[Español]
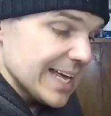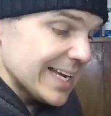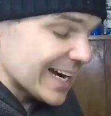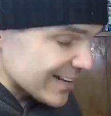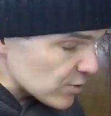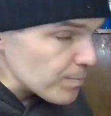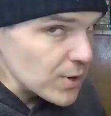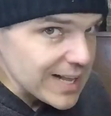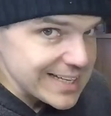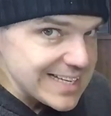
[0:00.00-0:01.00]
La razón
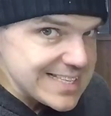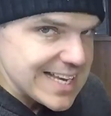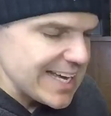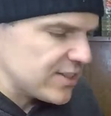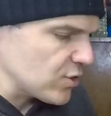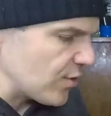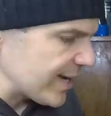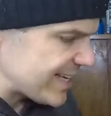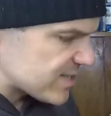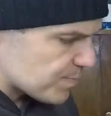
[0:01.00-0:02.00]
por la que hice esto
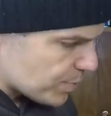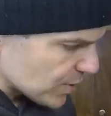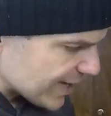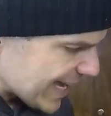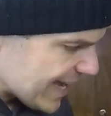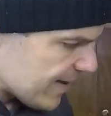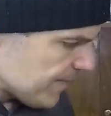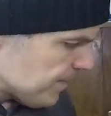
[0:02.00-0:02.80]
es porque,